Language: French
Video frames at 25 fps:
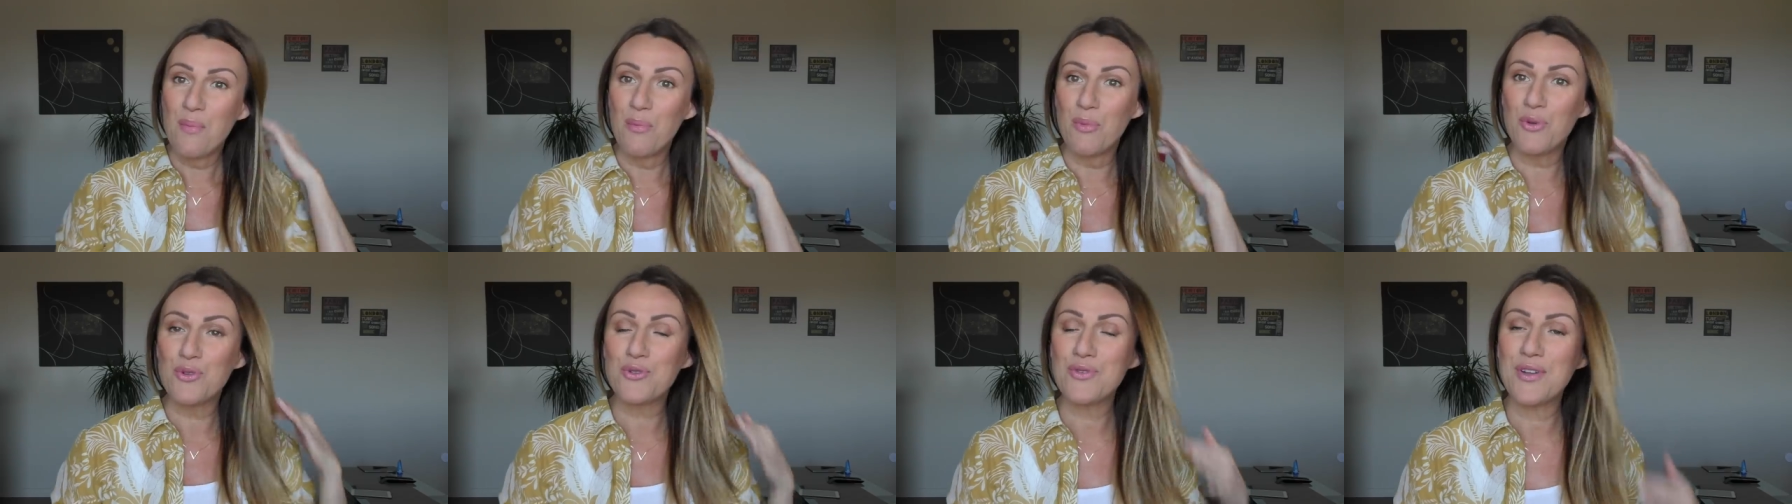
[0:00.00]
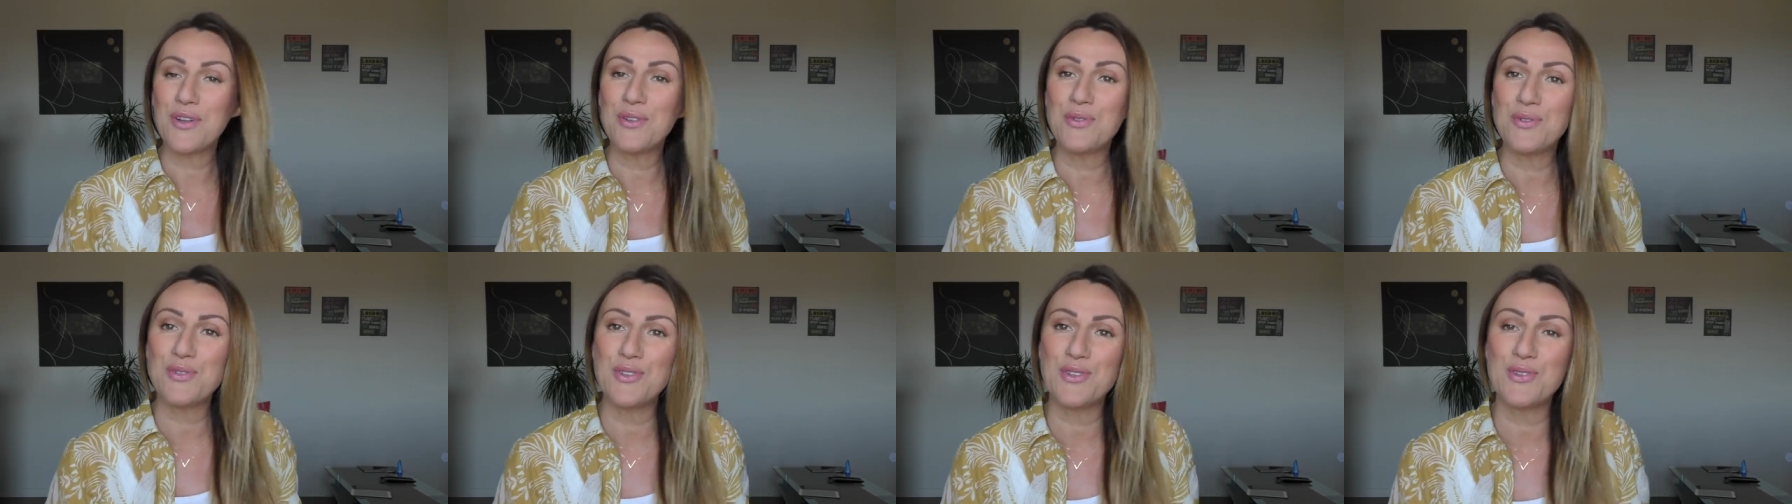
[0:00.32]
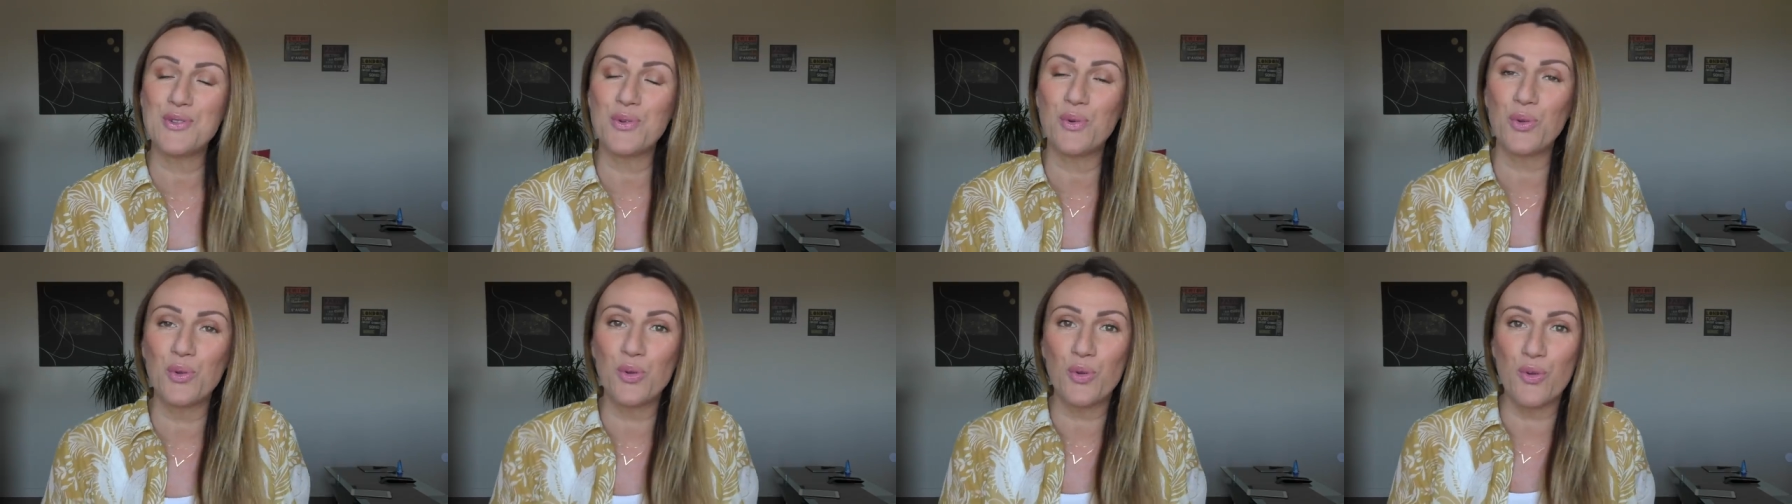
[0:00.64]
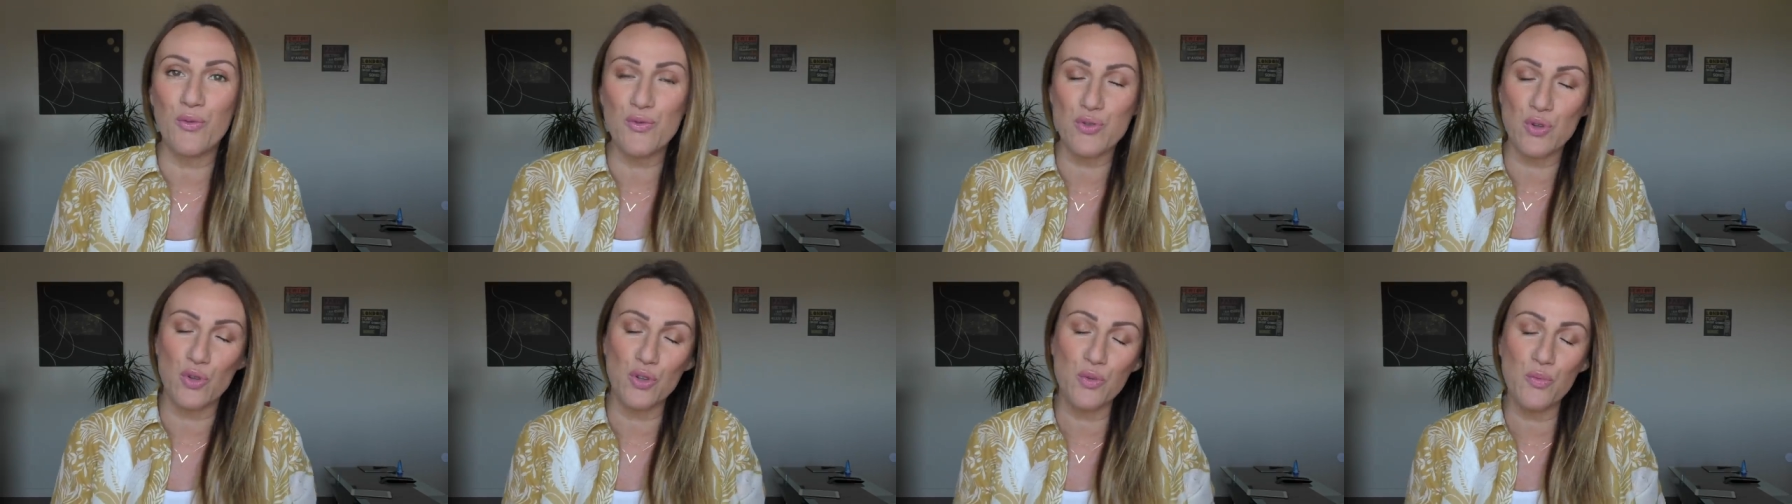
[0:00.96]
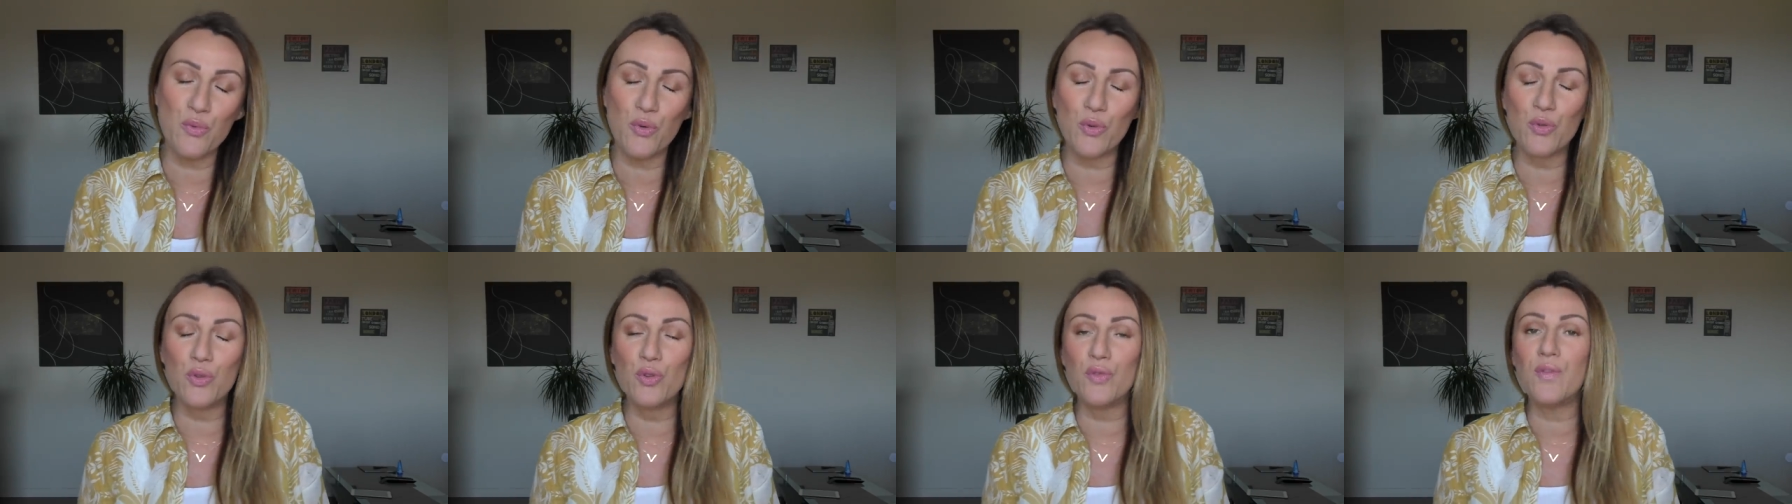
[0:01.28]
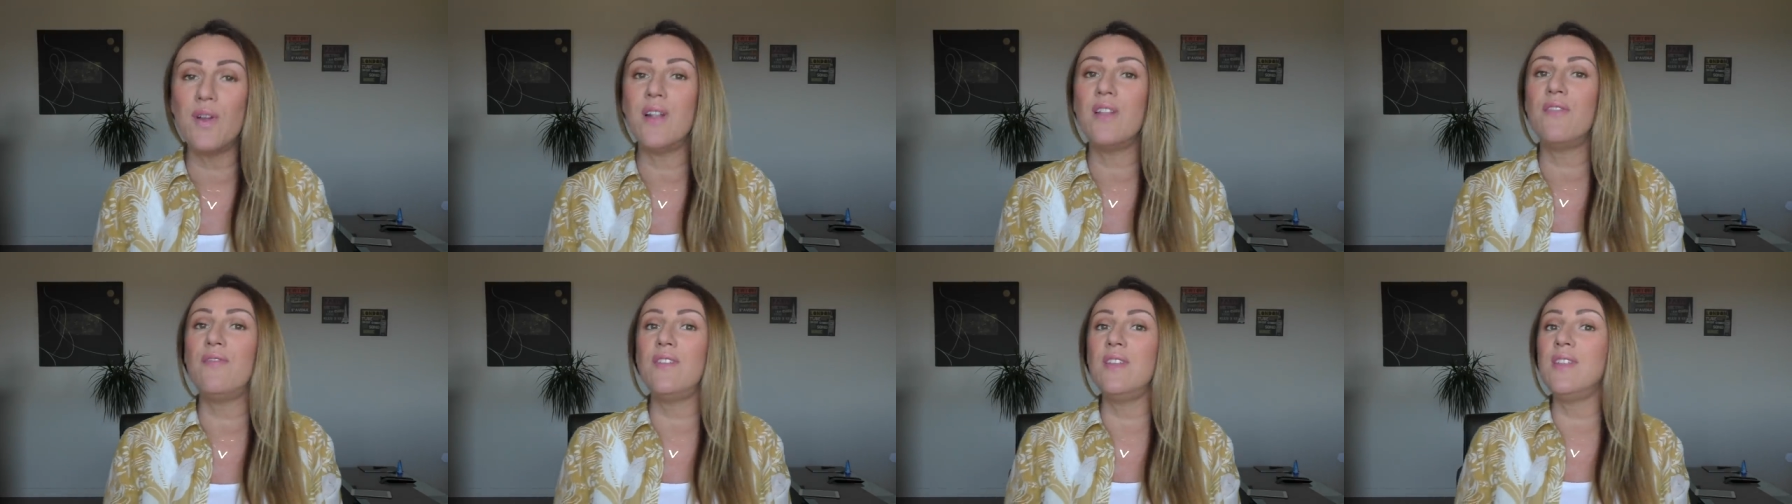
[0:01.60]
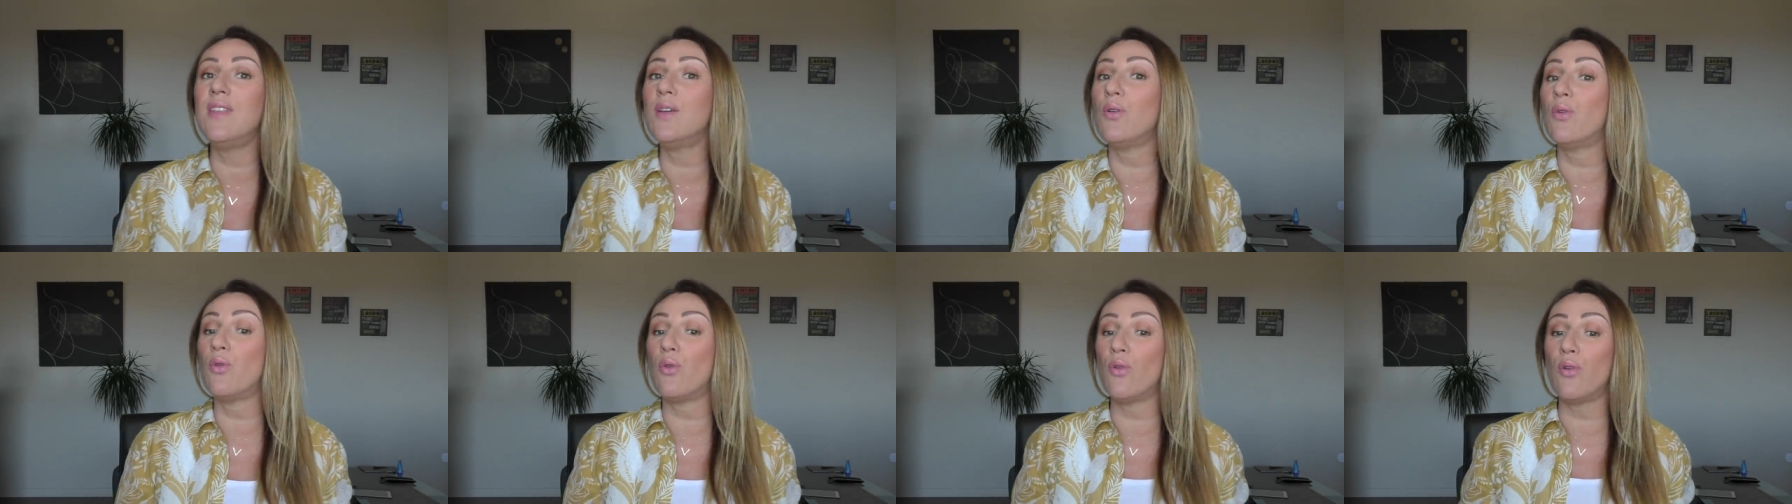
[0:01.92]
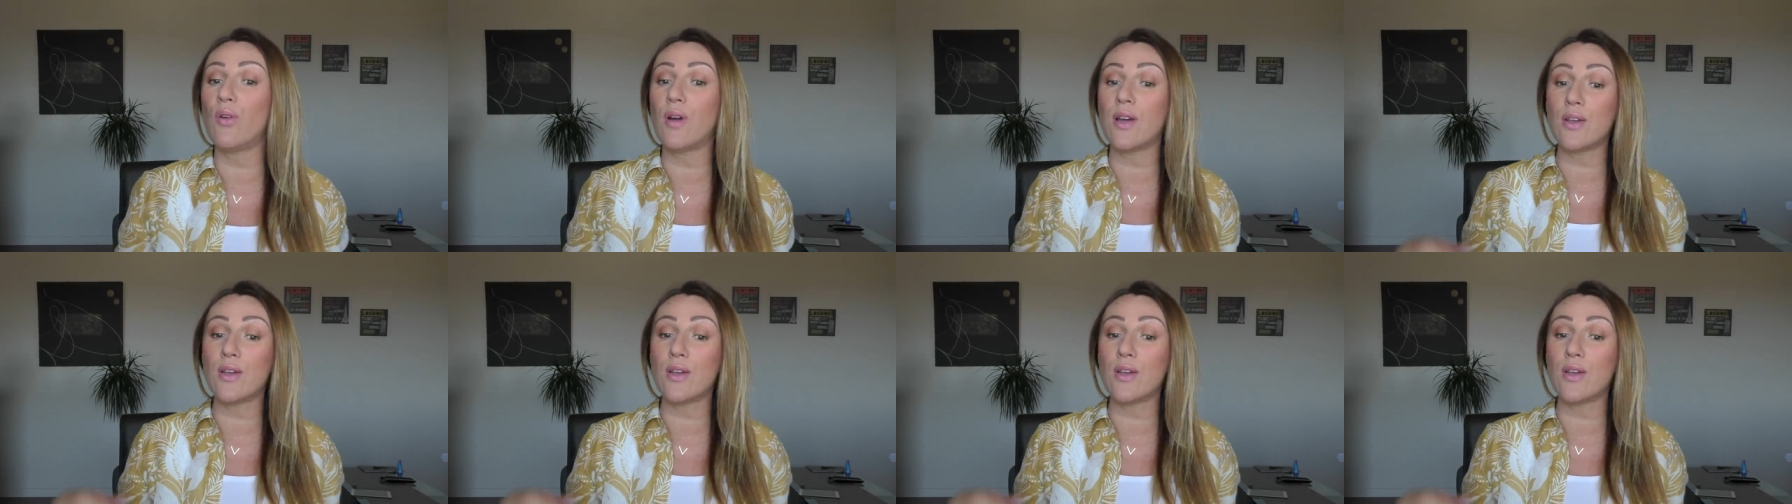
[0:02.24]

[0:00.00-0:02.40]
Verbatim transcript: Bonjour à tous, on se retrouve aujourd'hui pour une nouvelle vidéo,